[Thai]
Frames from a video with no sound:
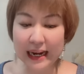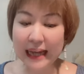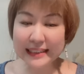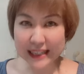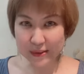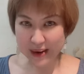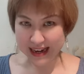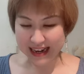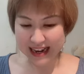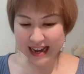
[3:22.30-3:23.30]
และจากหวา
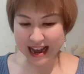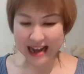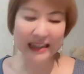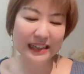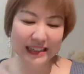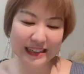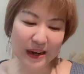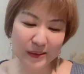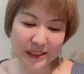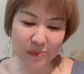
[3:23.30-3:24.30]
นนะคะ
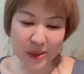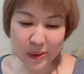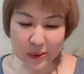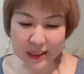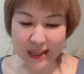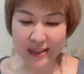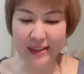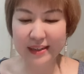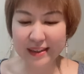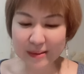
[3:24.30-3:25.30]
เราจะไม่หงุดหงิด
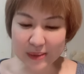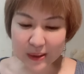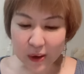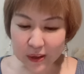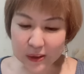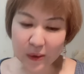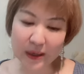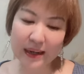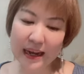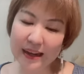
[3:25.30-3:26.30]
หรือเป็นคนโกร
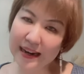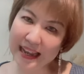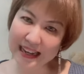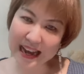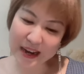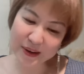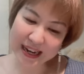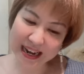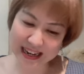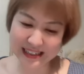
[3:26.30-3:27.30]
ธอะไรใครง่ายด้ว
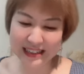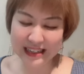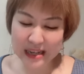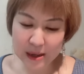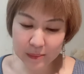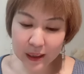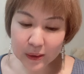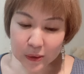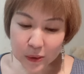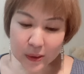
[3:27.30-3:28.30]
ยค่ะ เมื่อ
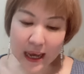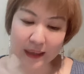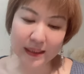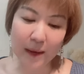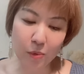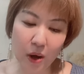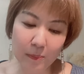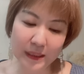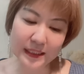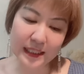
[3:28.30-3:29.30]
รู้ทุกอย่างตามความ
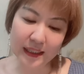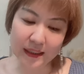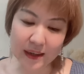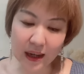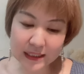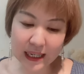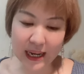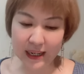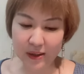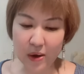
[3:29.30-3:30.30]
เป็นจริงก็จะ
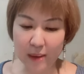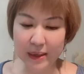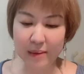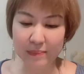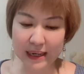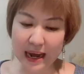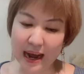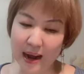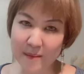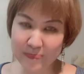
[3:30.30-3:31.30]
เห็นความธรรมดา
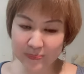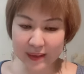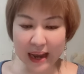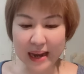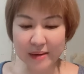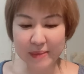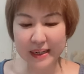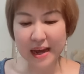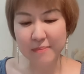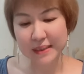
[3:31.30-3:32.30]
อันเป็น
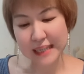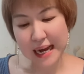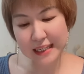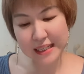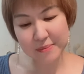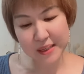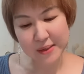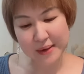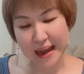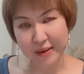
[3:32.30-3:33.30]
ธรรมชาติที่มี
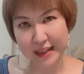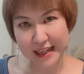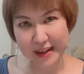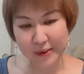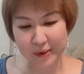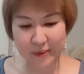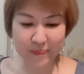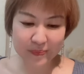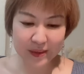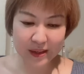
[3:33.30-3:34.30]
อยู่แล้วในโลก
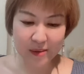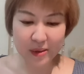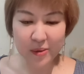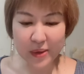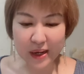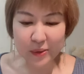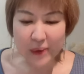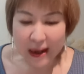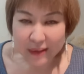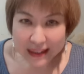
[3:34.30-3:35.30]
ไม่เวียงหนู
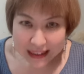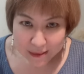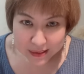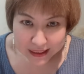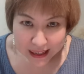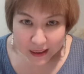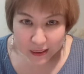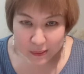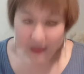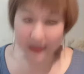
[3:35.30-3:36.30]
แล้วนะคะ มันน่าก
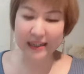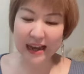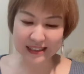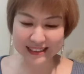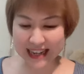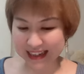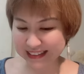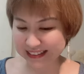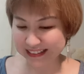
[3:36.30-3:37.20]
ลัวอันนี้แฮชแท็กเฉ